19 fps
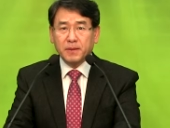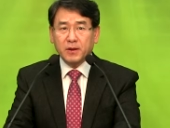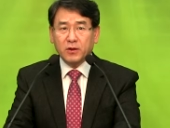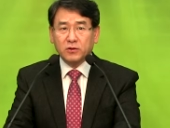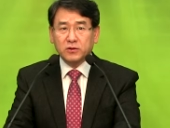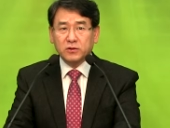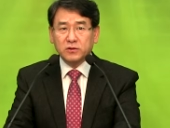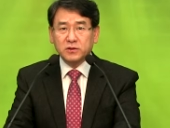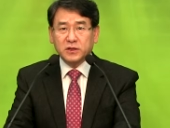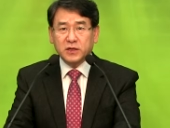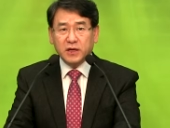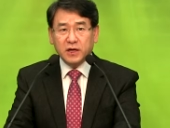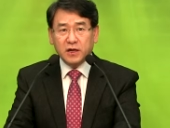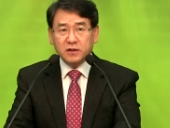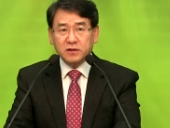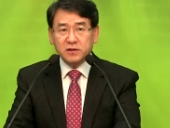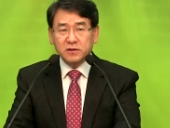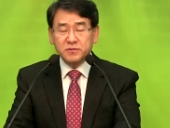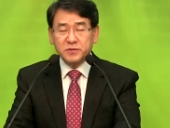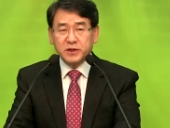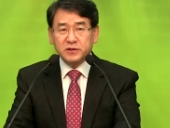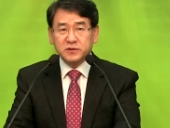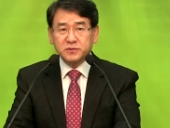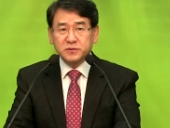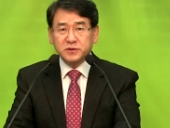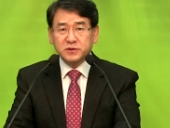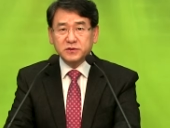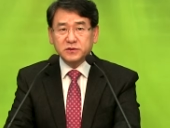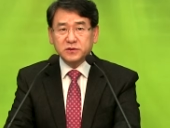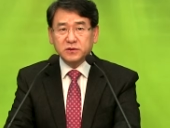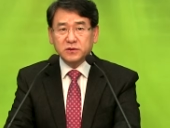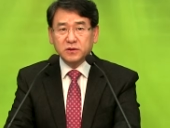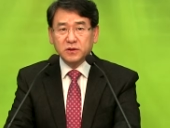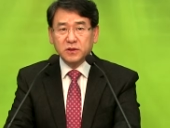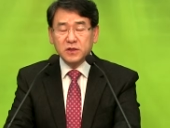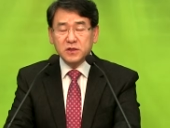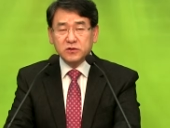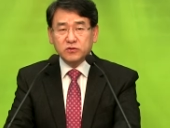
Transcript: 어떤 계약을 맺으면서